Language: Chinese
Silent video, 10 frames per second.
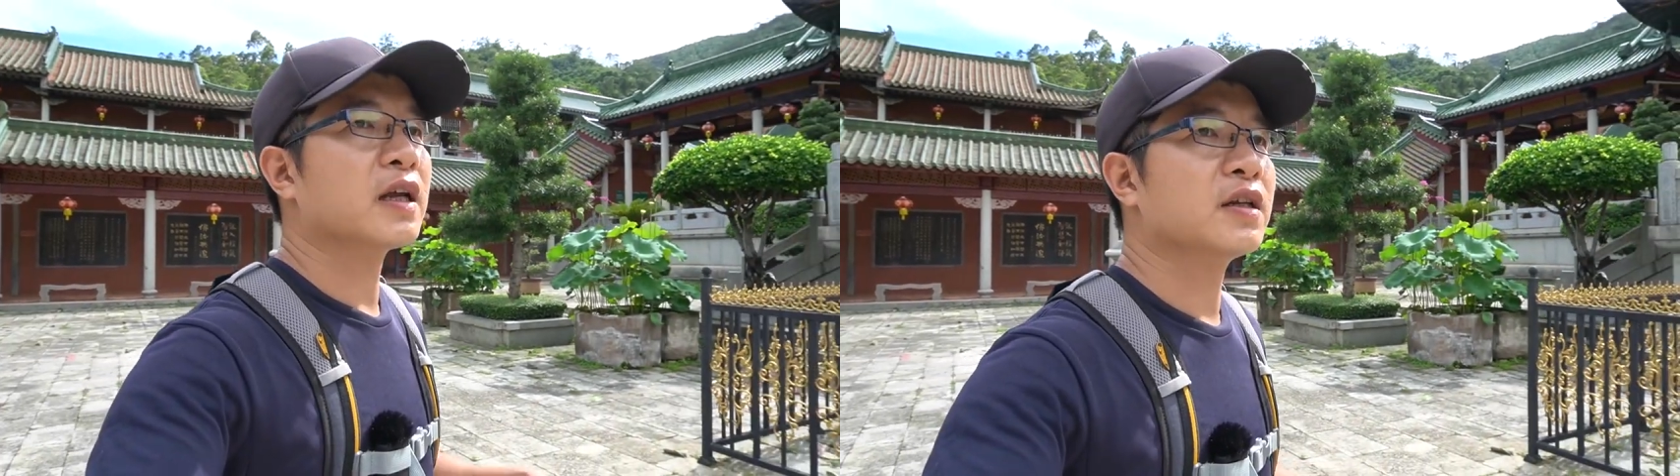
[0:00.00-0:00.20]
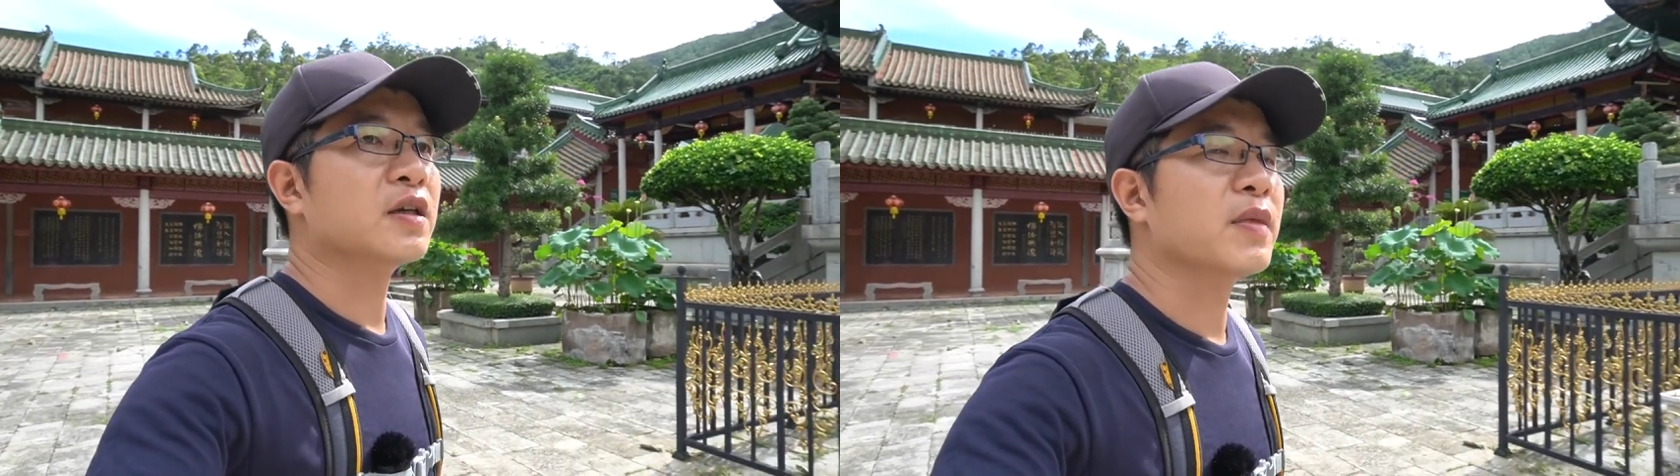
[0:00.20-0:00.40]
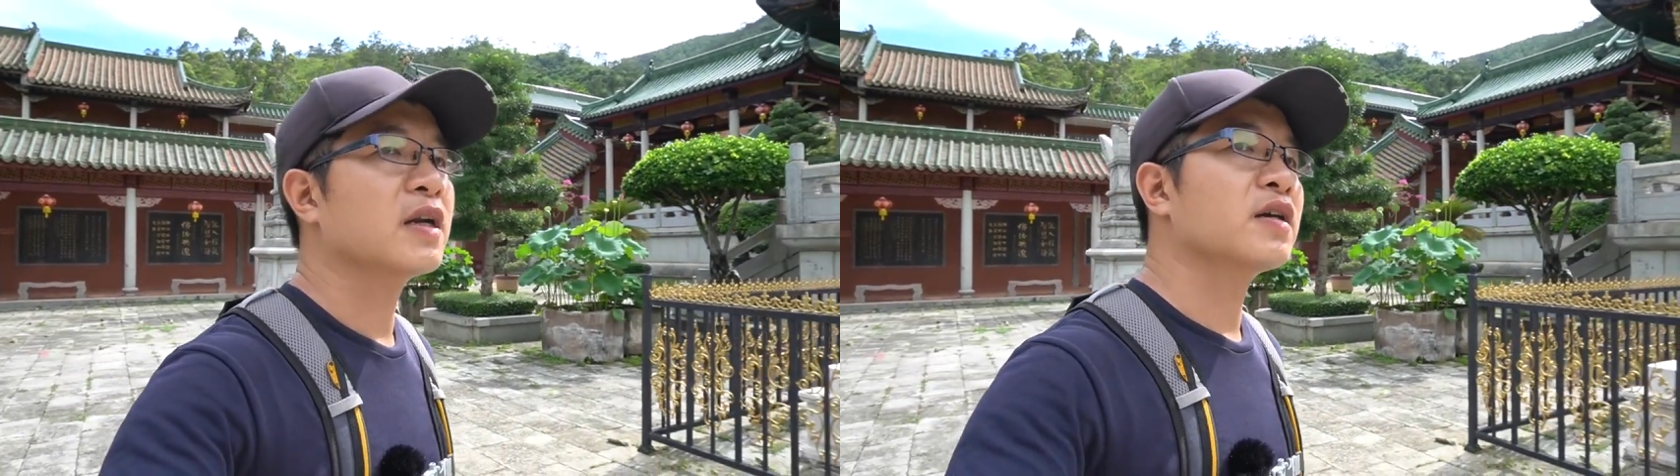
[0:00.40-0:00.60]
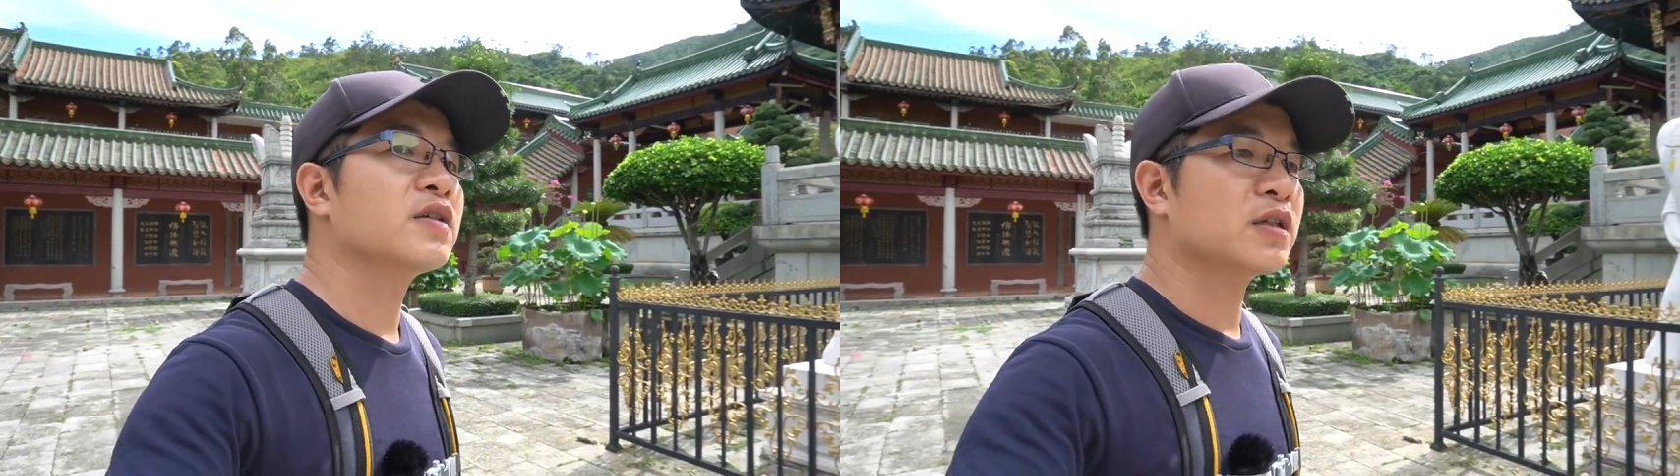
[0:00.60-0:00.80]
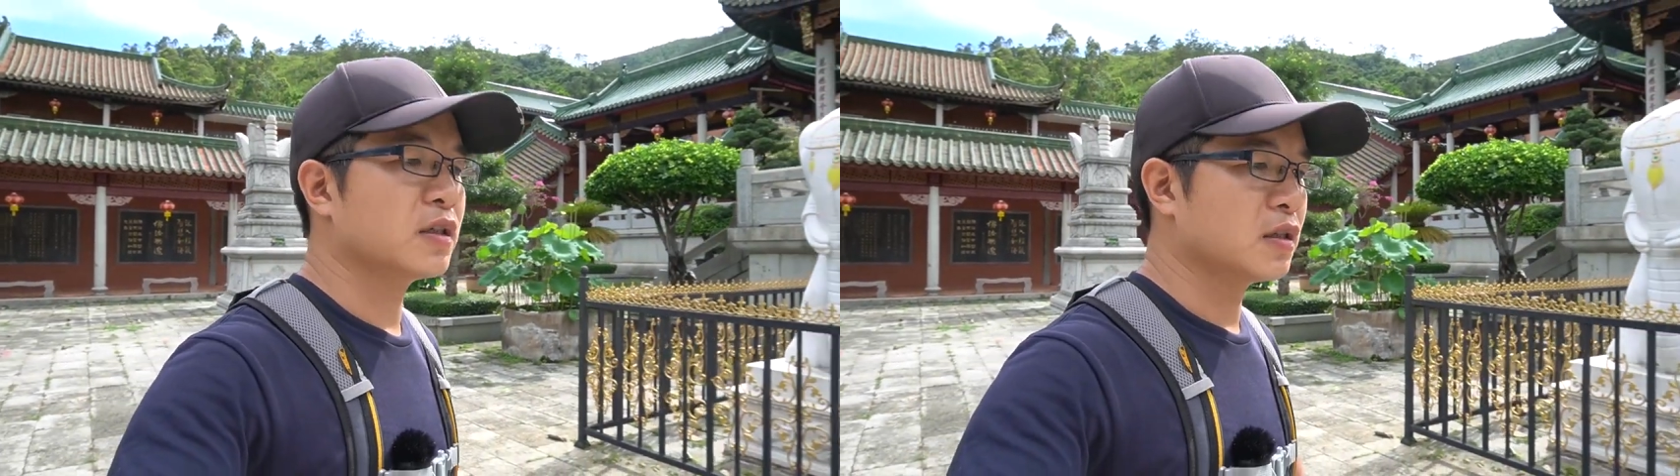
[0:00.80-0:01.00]
那里面呢
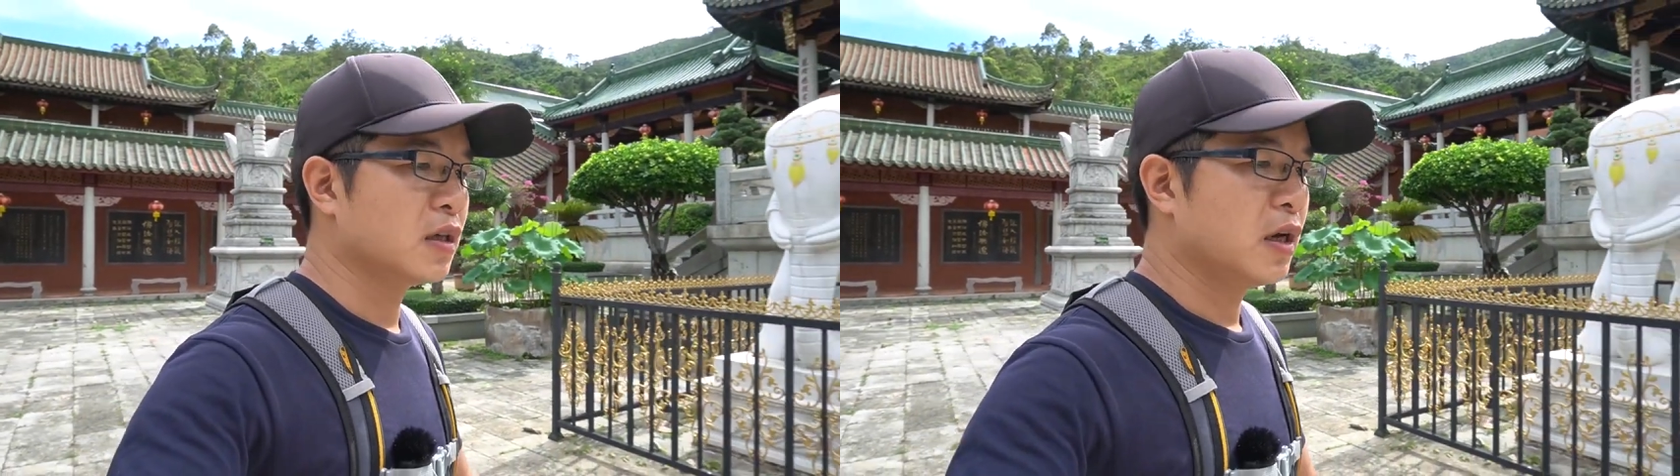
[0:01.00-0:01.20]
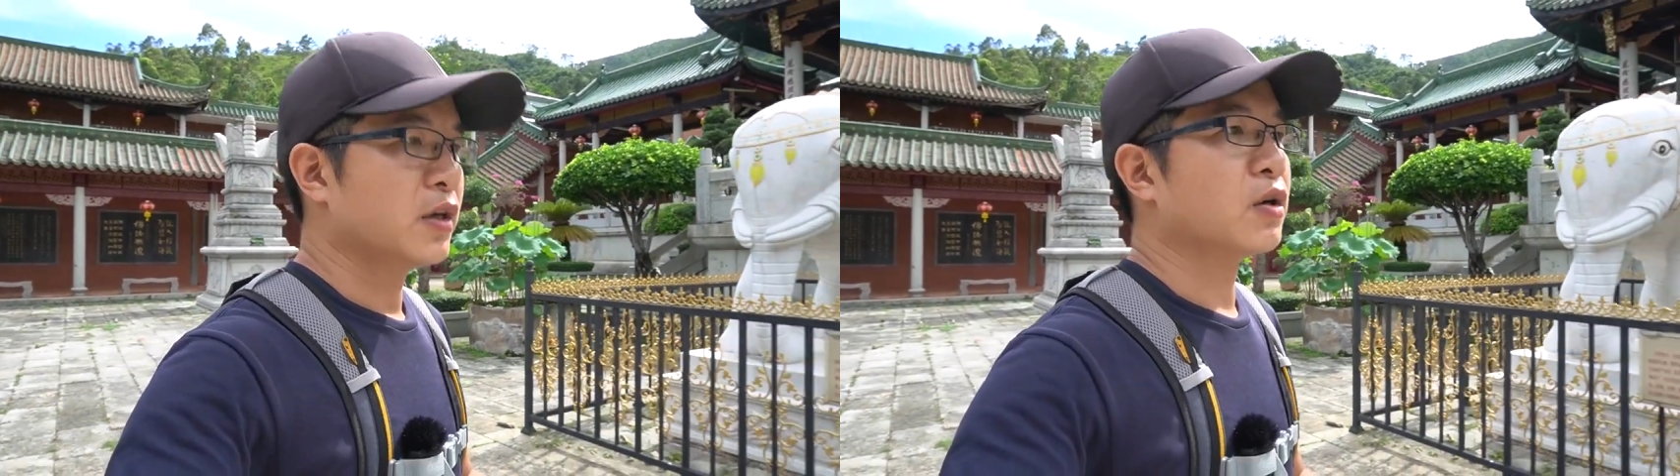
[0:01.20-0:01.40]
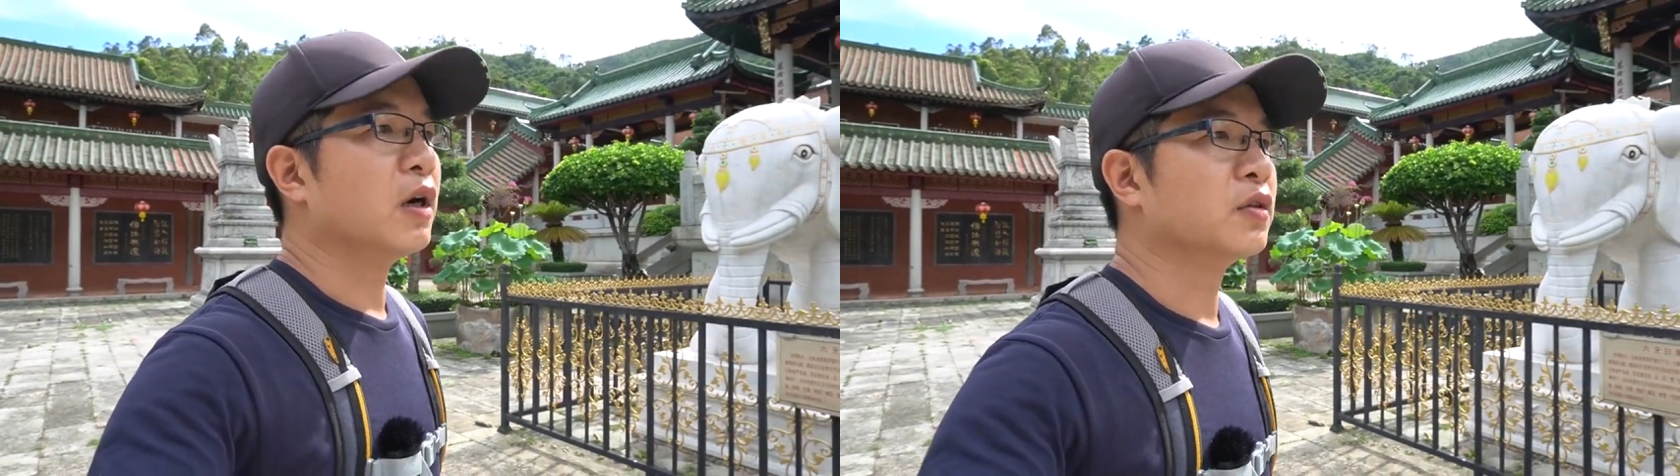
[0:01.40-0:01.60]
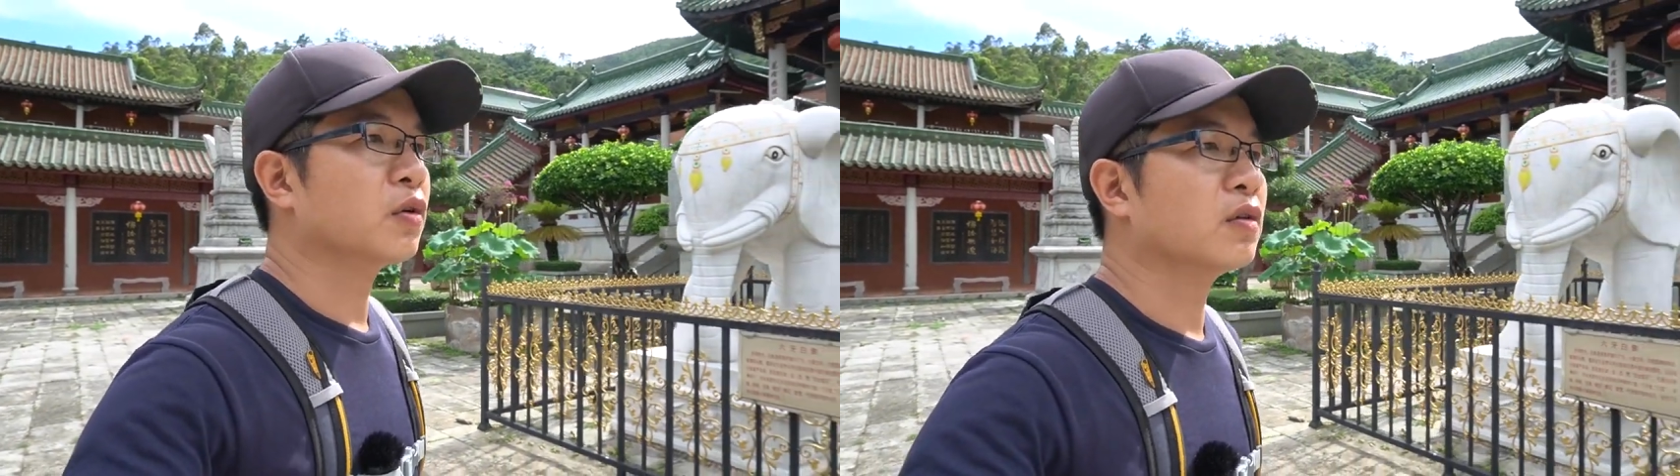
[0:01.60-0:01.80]
是有很